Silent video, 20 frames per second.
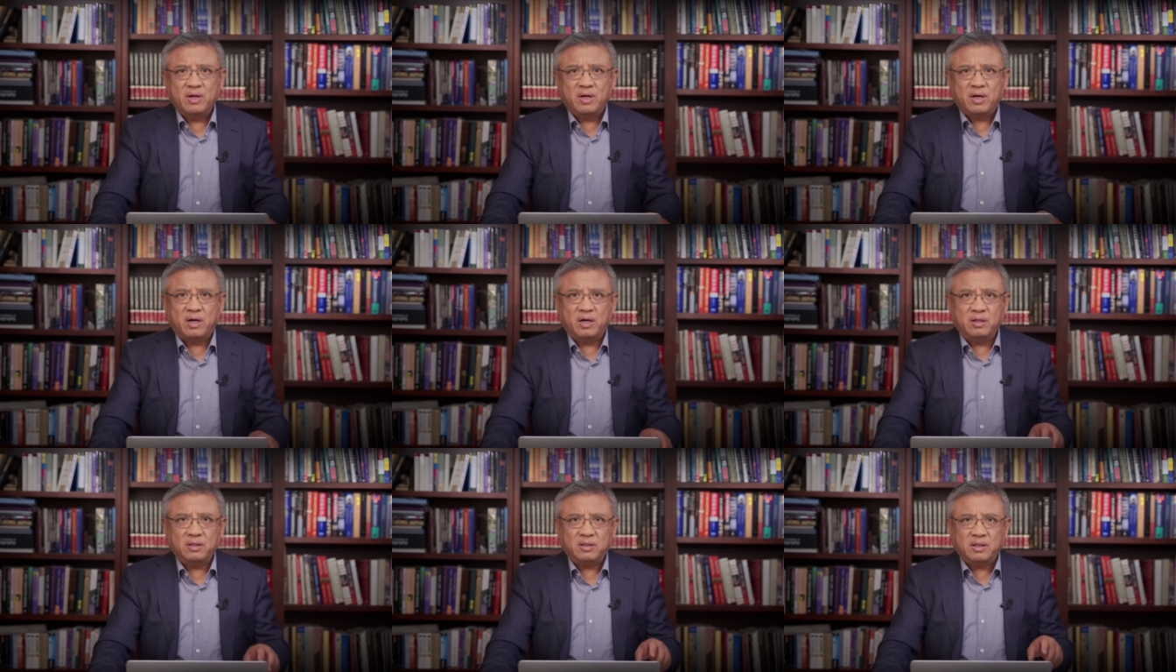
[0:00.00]

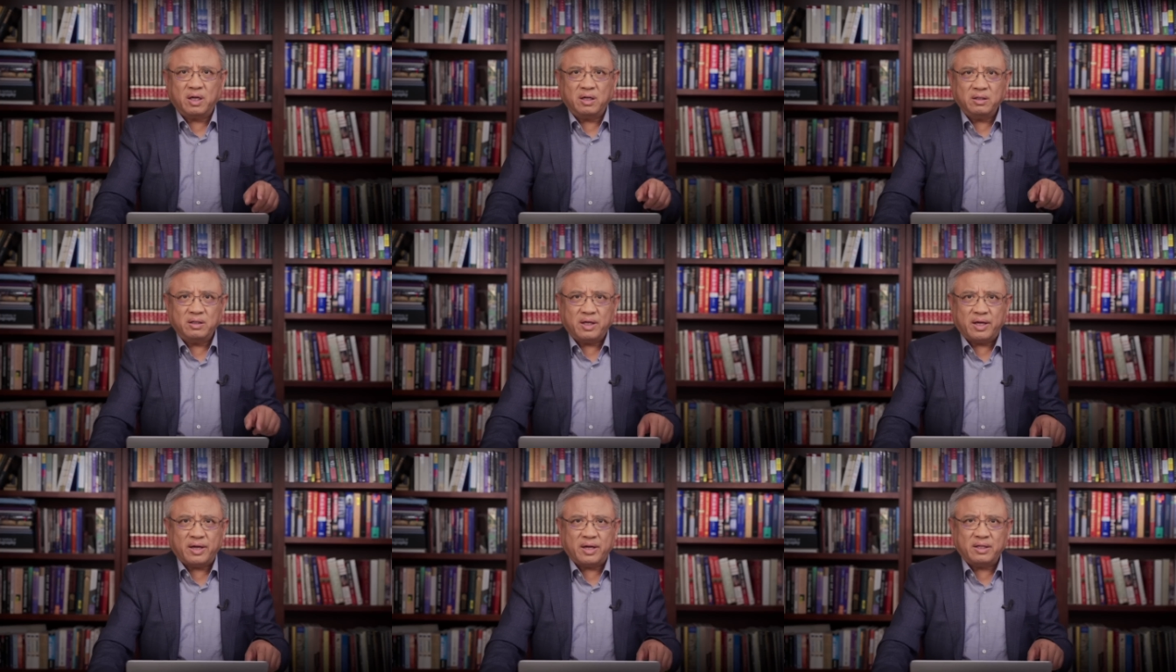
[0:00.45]
而当
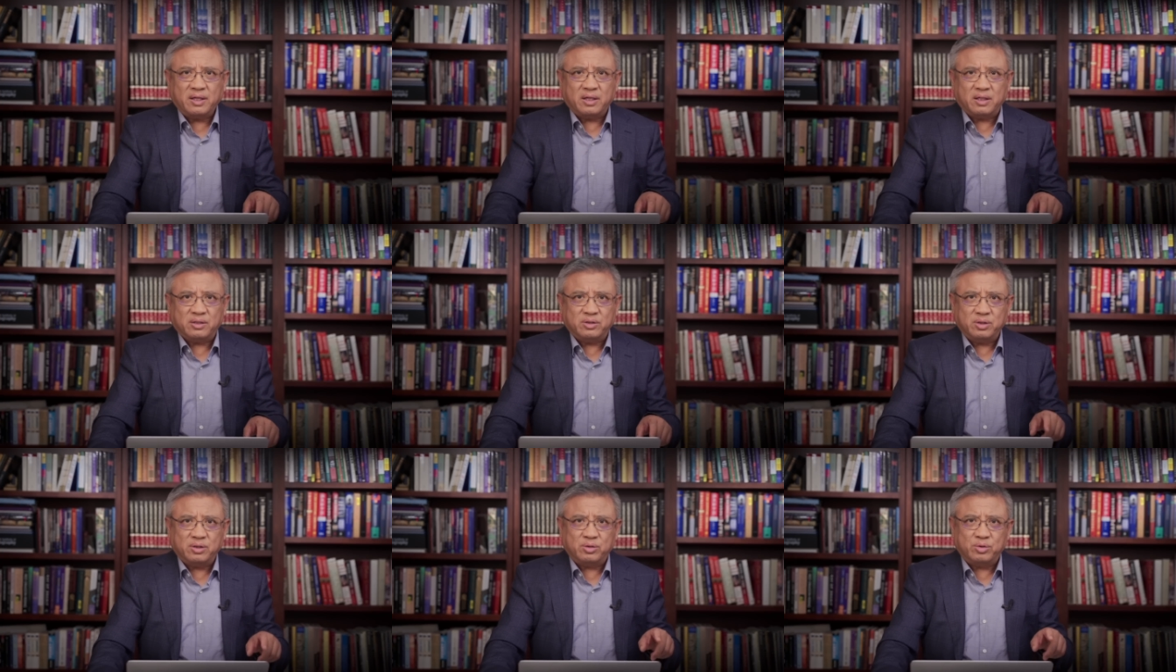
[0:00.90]
年
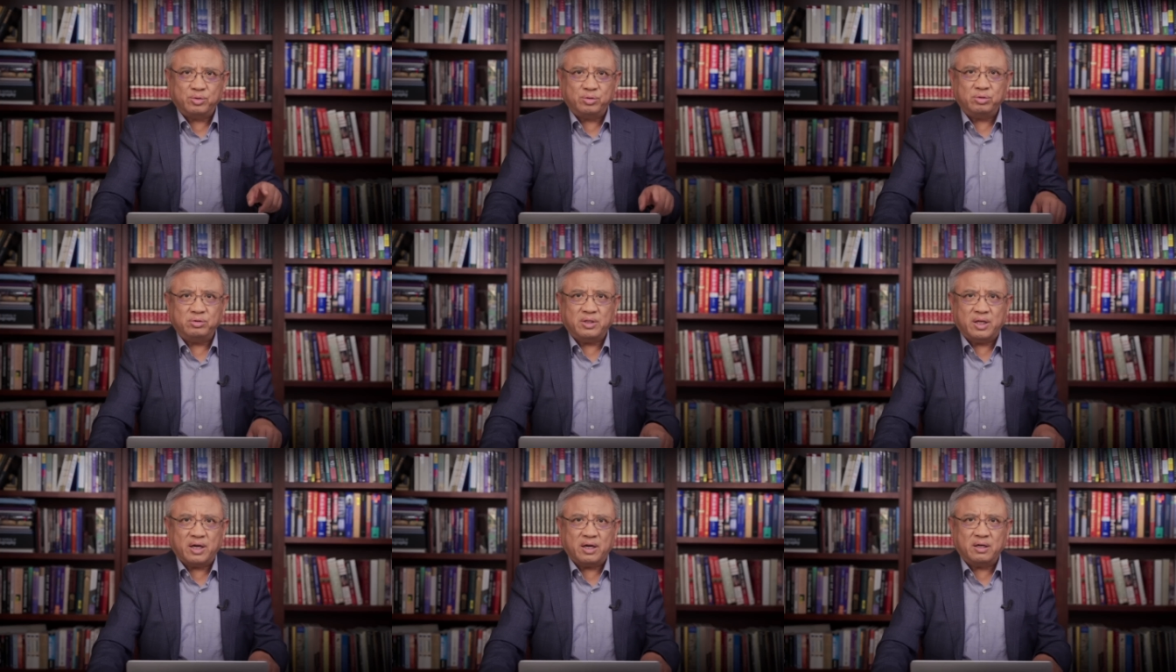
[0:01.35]
呢，就是
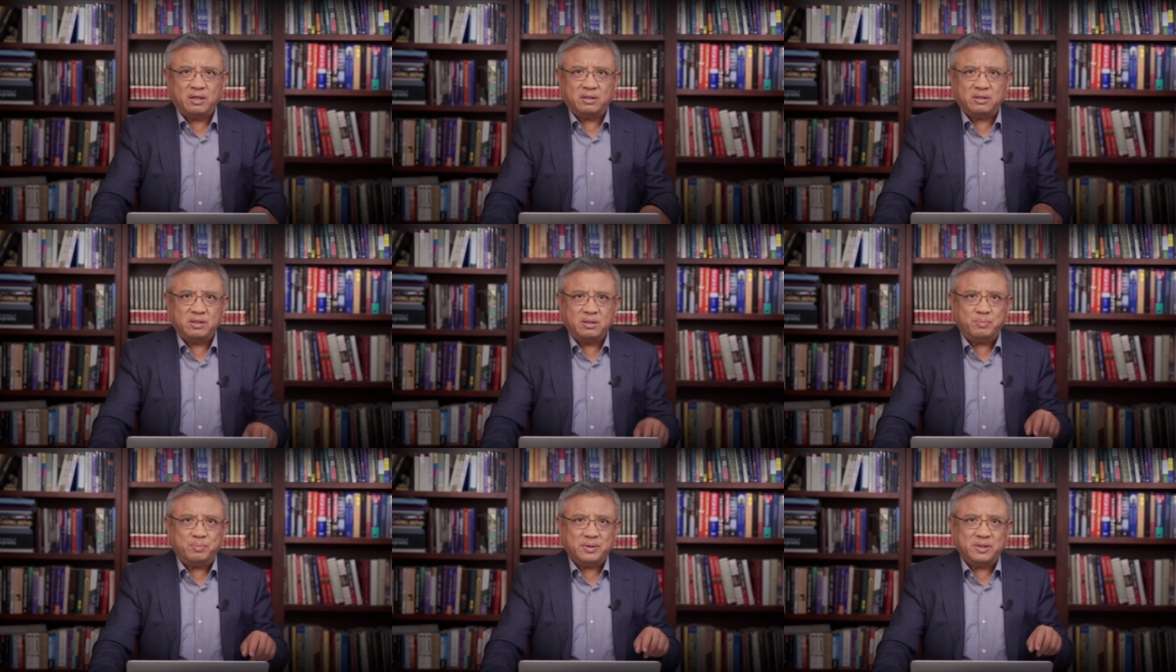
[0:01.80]
去年哈，
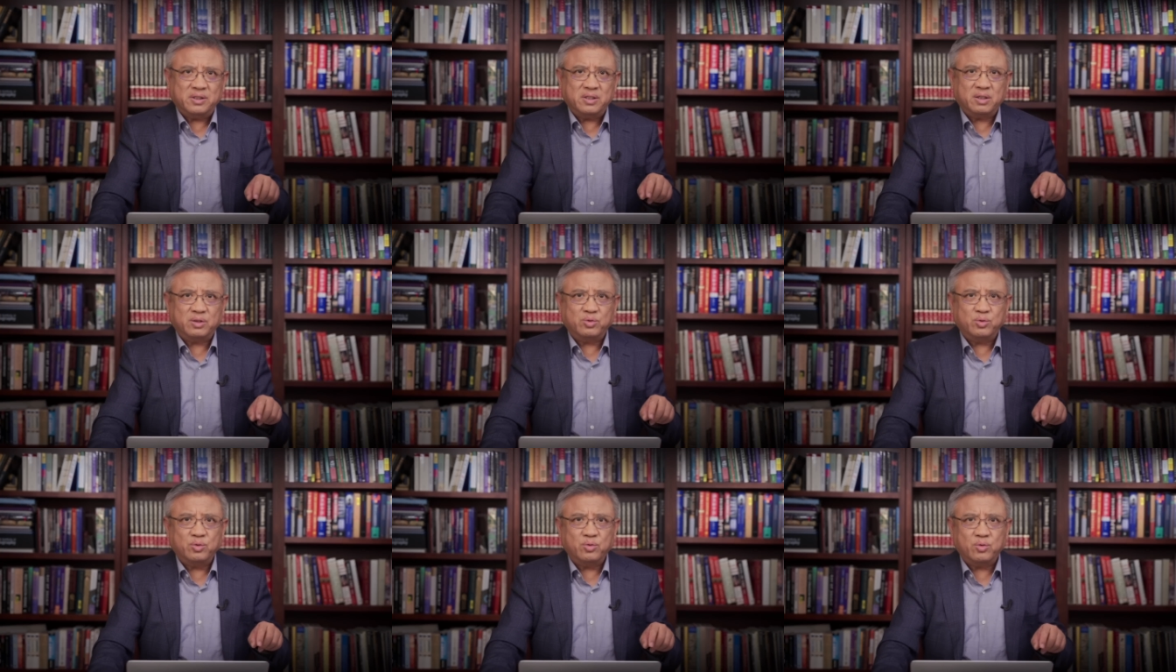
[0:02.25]
日本
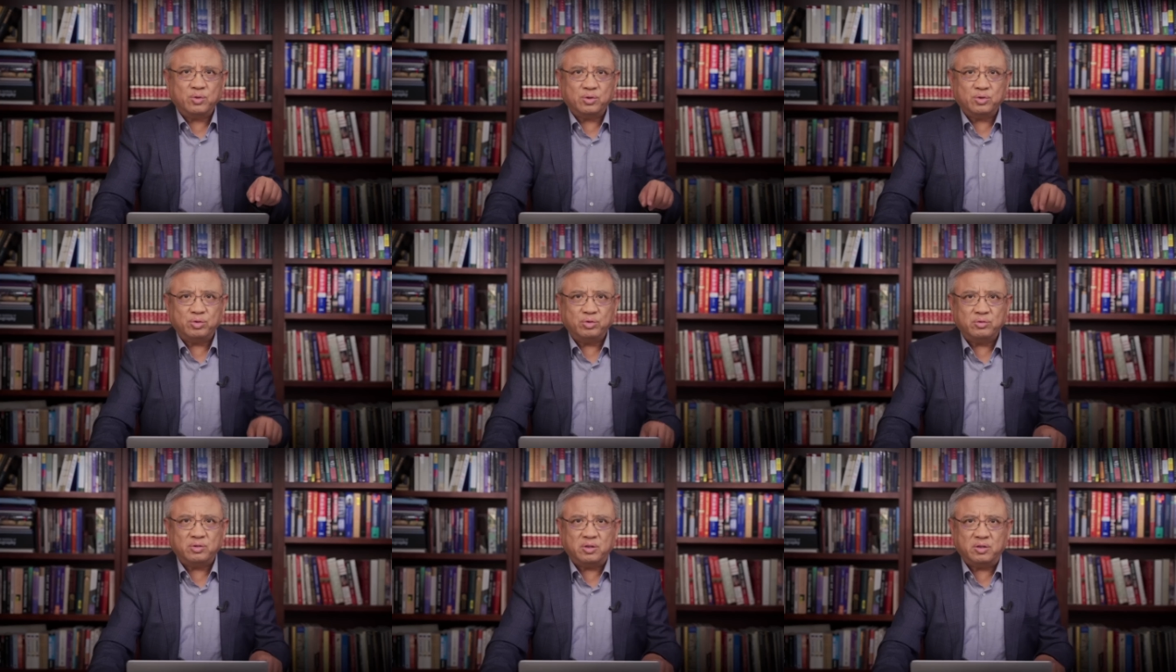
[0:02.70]
向中国
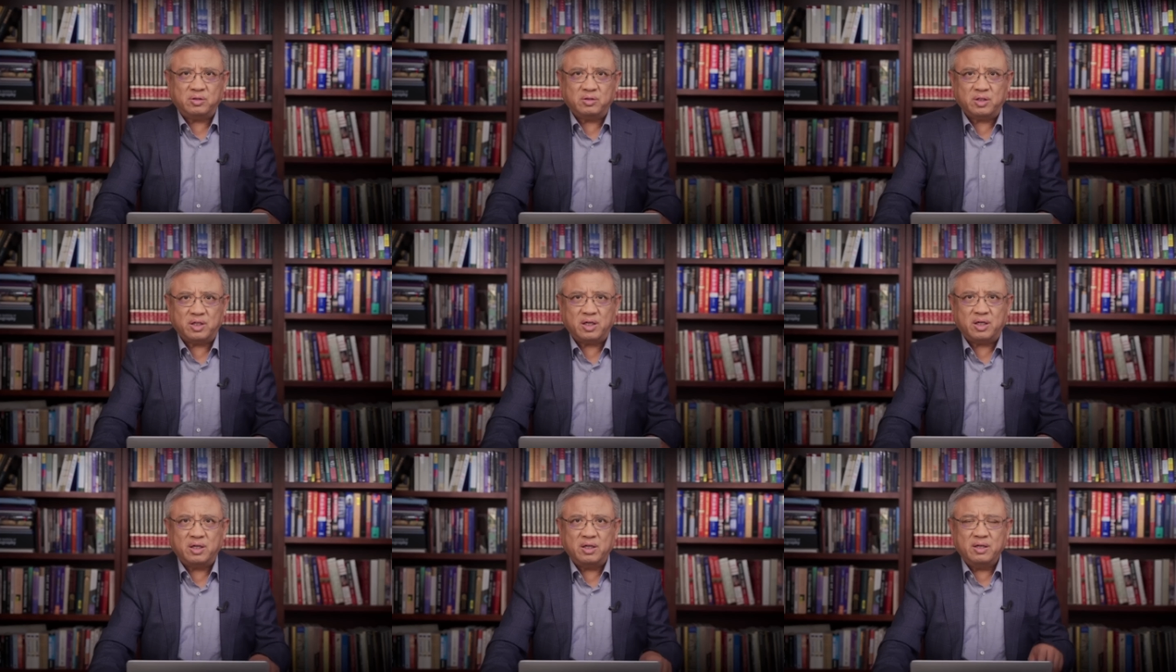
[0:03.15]
出口
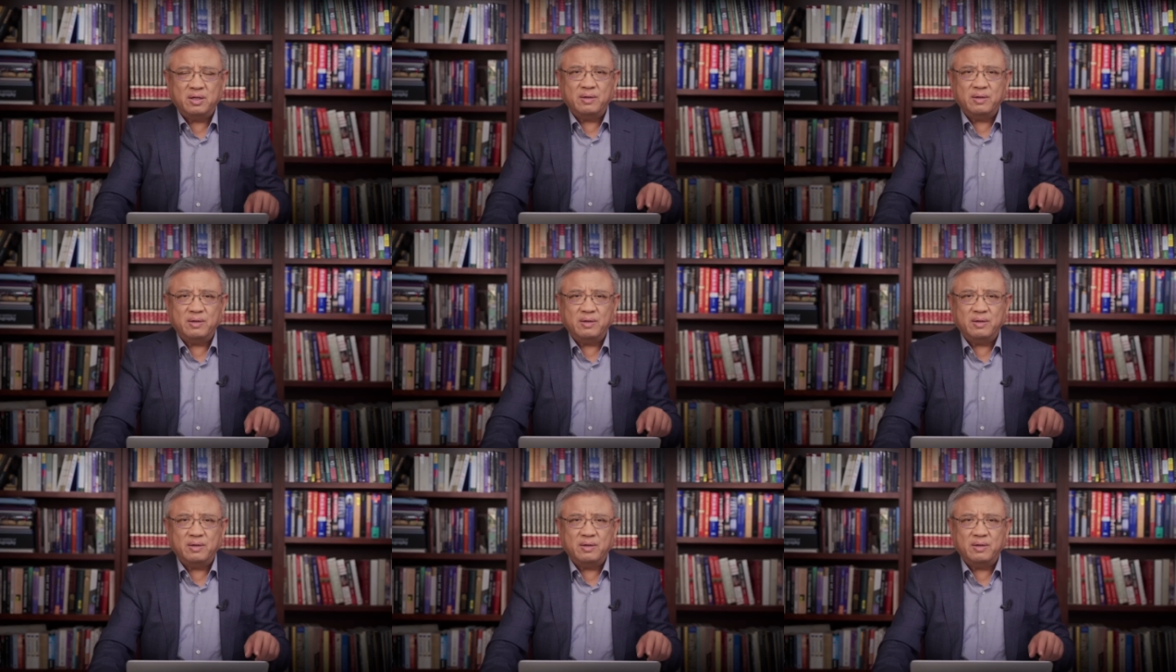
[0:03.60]
的